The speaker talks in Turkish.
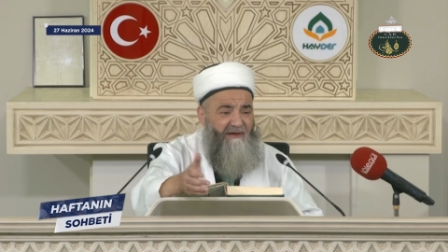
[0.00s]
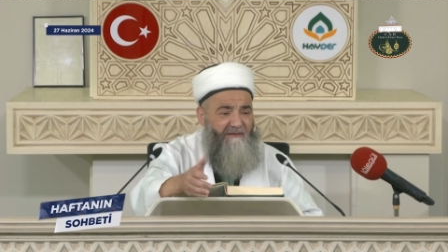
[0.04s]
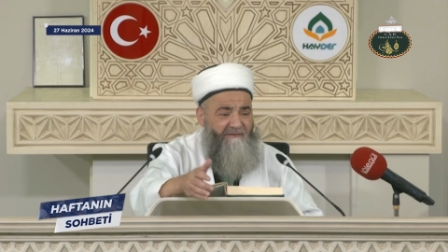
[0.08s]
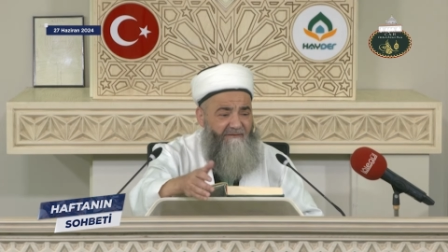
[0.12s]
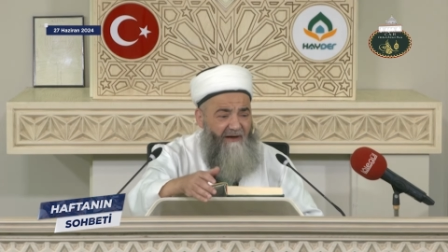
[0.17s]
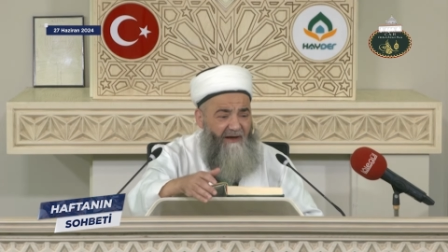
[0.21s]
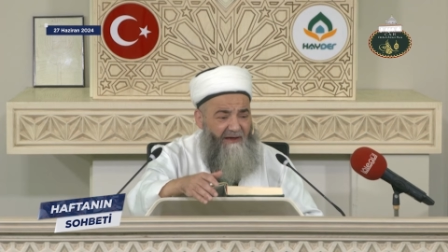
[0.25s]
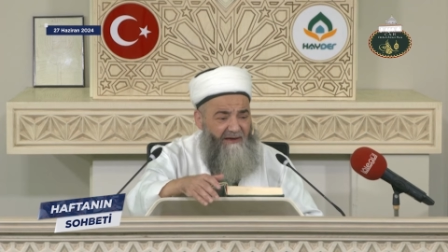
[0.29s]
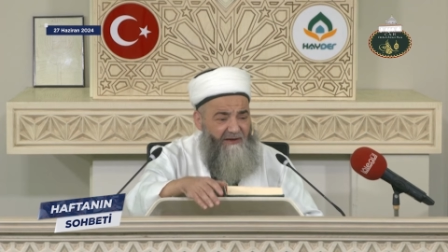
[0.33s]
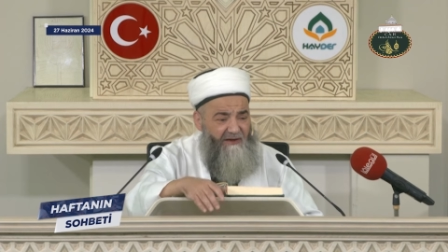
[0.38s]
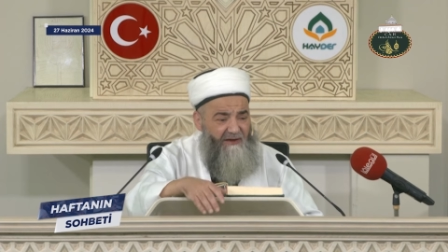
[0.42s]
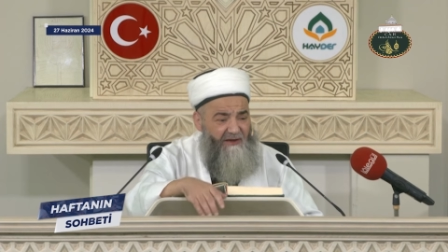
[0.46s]

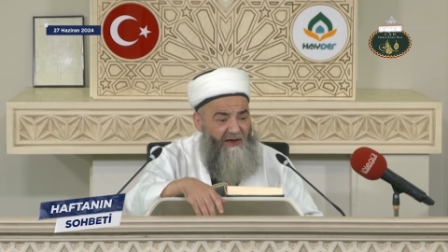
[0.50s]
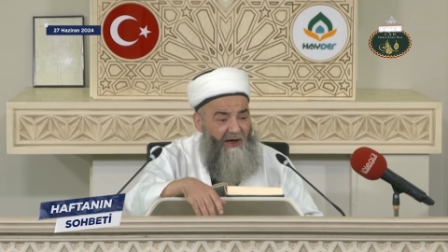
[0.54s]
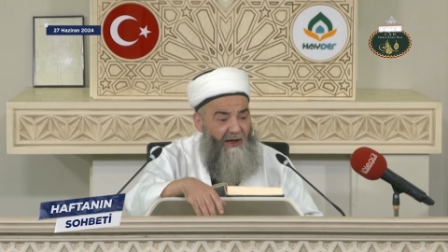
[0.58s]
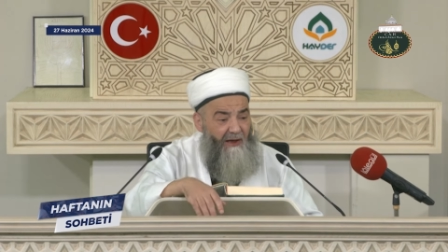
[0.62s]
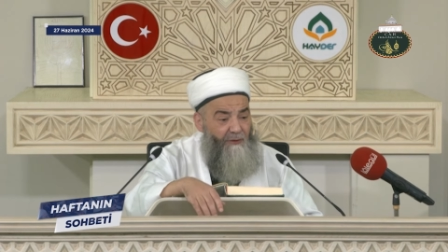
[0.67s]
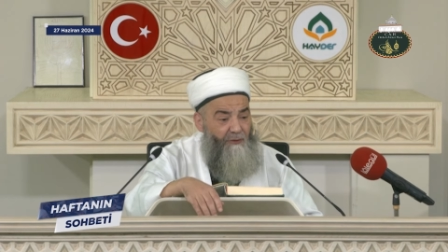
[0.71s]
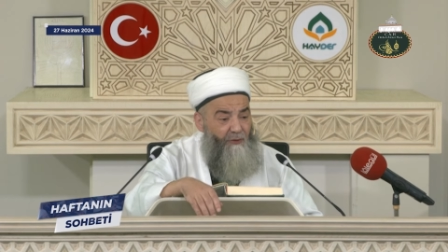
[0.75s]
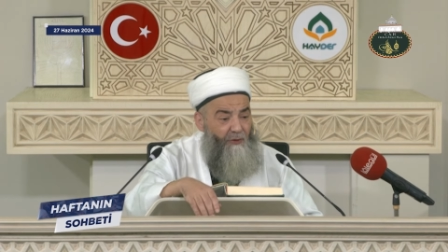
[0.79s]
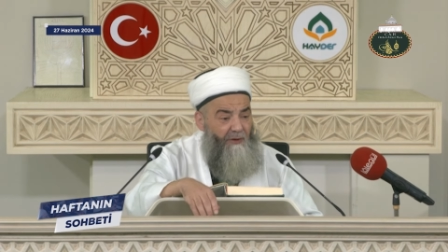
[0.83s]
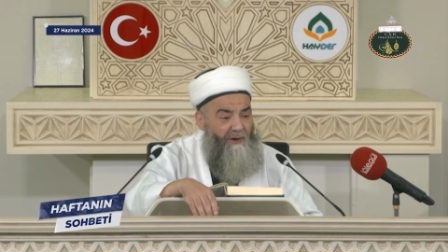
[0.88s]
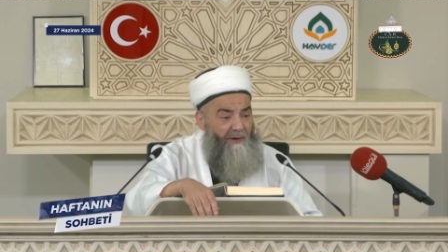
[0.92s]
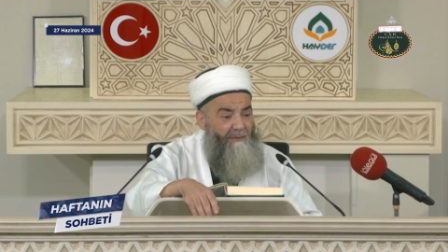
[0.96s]
vergiyi
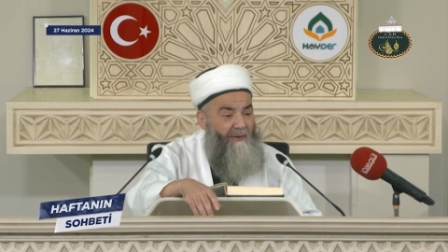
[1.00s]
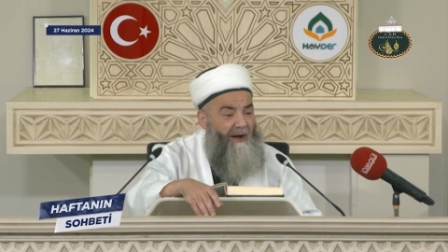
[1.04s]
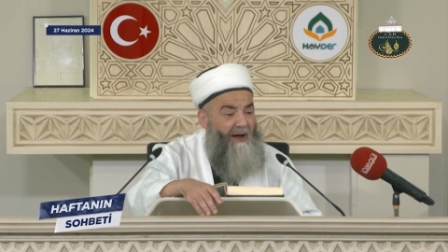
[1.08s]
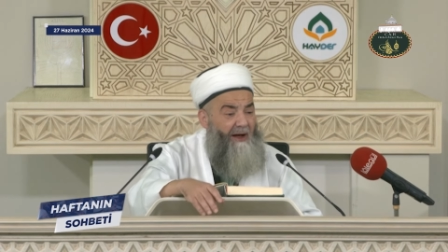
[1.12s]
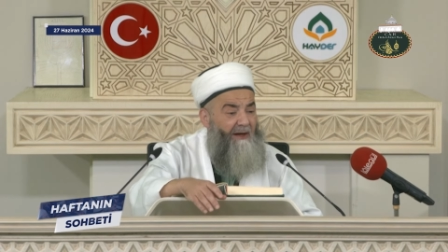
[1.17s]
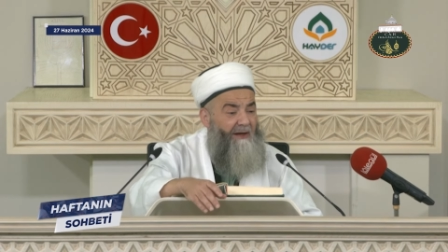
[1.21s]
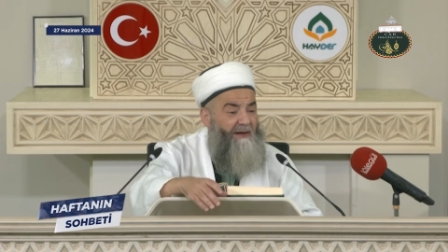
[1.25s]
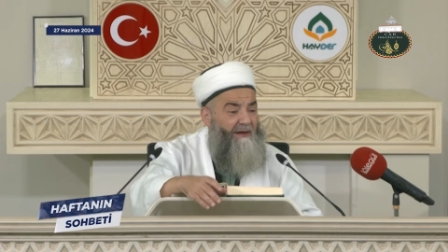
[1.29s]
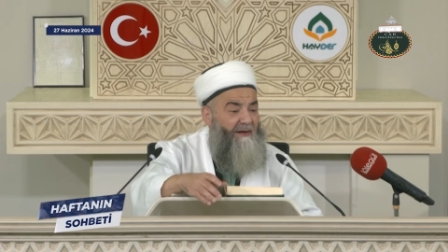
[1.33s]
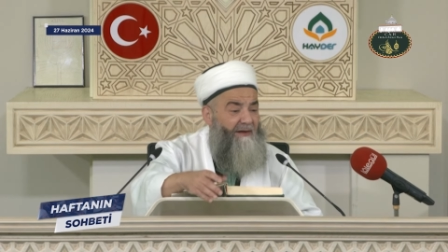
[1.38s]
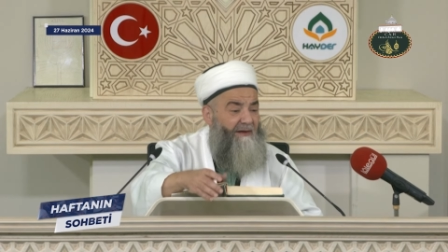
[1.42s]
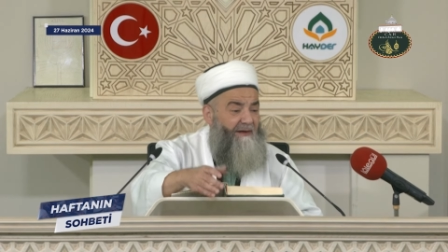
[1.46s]
alıyor
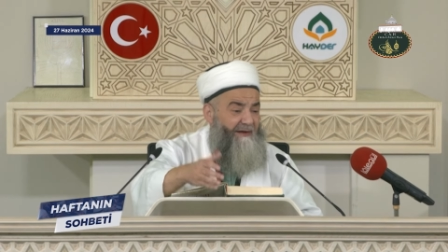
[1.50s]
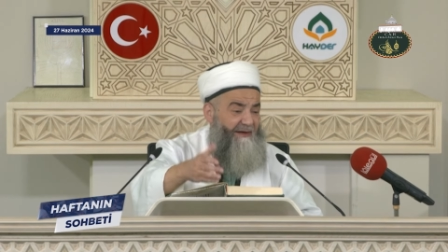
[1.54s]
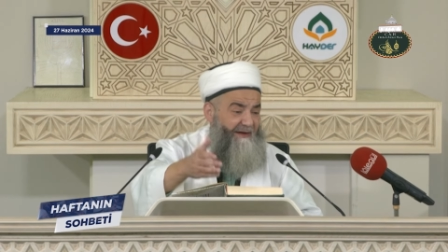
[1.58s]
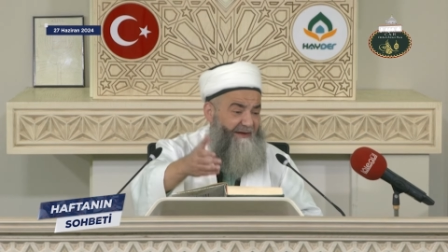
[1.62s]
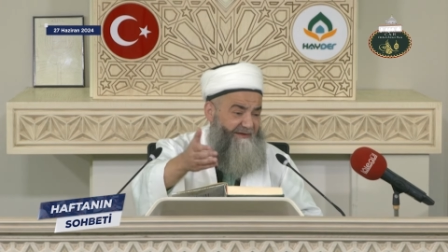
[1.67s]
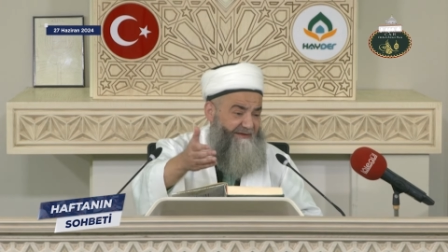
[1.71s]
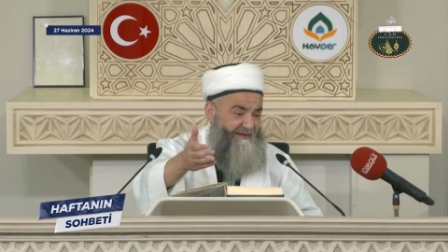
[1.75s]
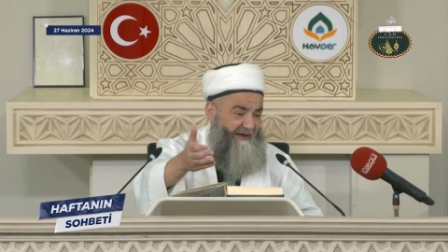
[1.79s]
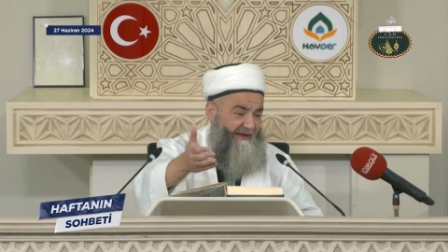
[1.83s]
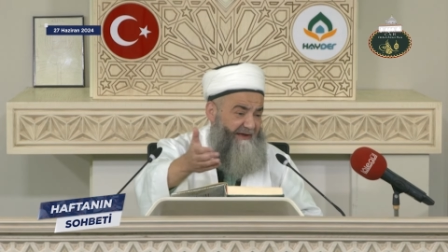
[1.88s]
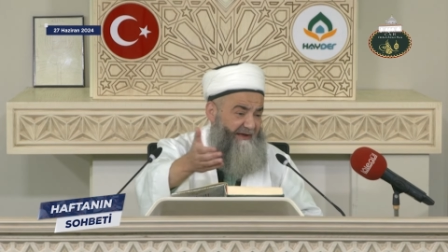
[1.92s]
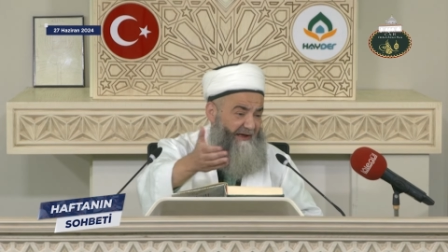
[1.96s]
ama e,
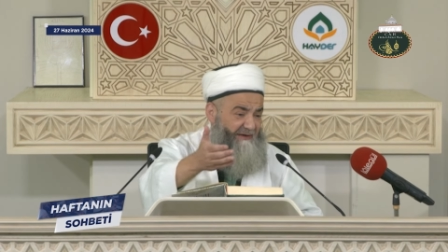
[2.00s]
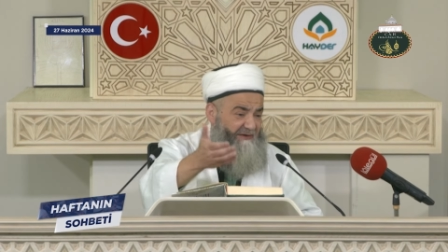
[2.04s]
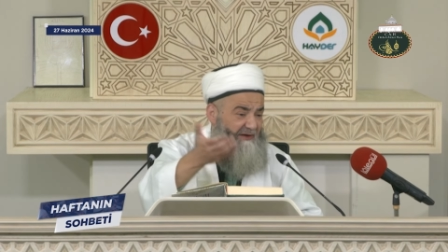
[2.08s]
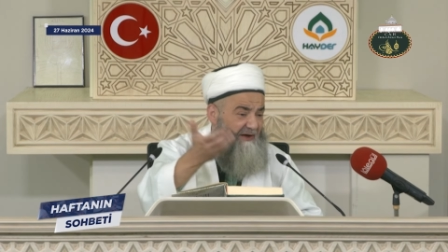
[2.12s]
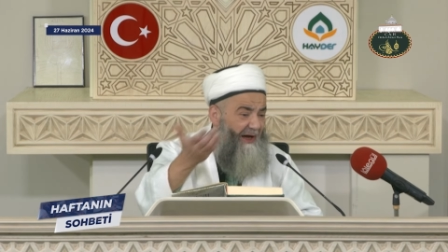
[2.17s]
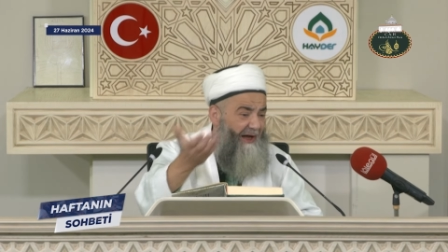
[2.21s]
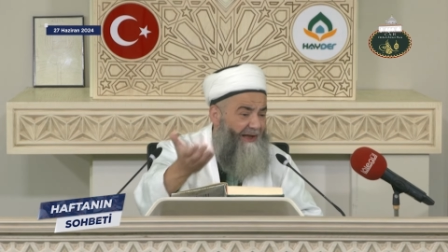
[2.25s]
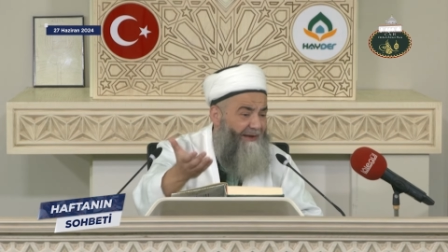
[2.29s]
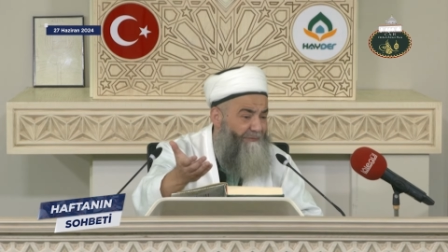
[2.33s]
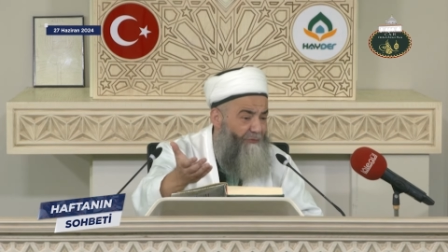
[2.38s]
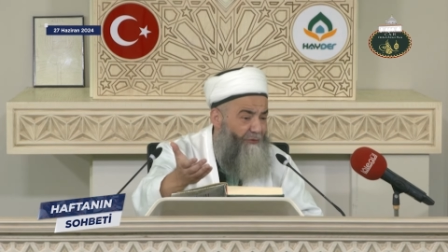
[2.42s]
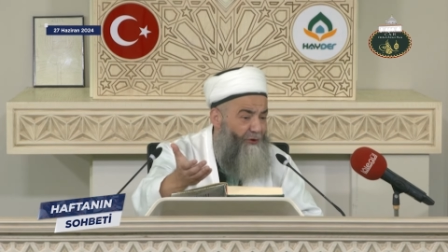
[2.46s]
zekatı
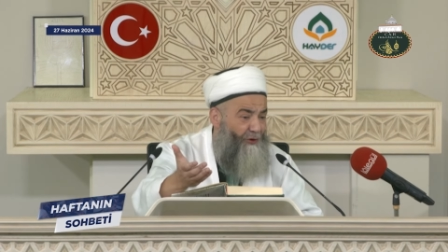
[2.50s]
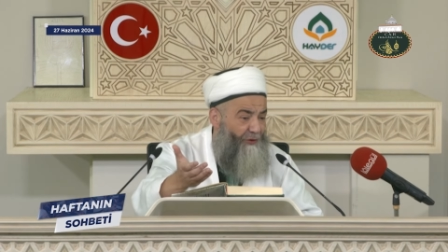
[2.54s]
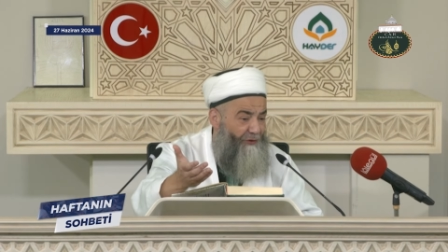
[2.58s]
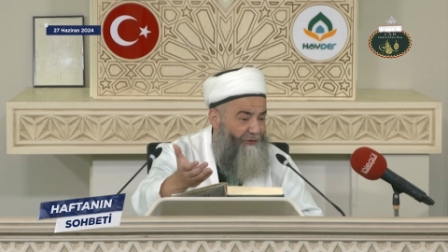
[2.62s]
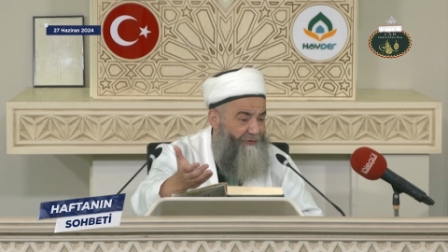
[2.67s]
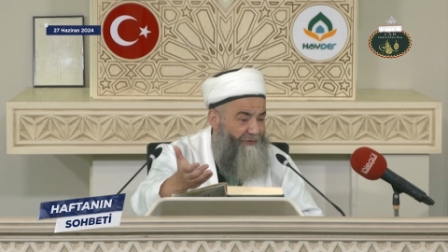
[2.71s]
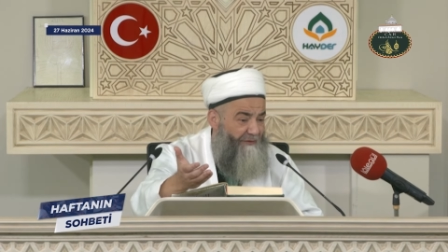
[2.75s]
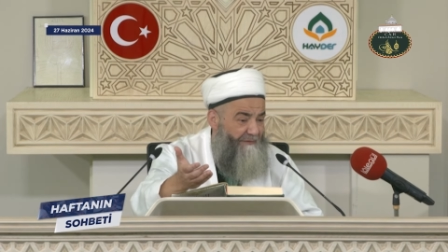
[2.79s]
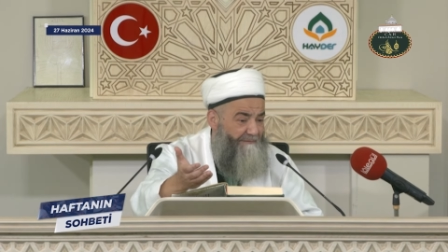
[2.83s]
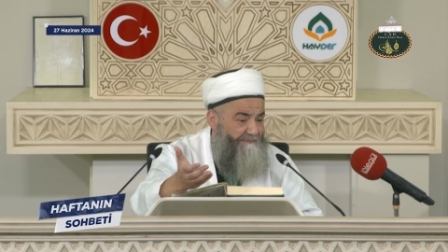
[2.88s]
almıyor.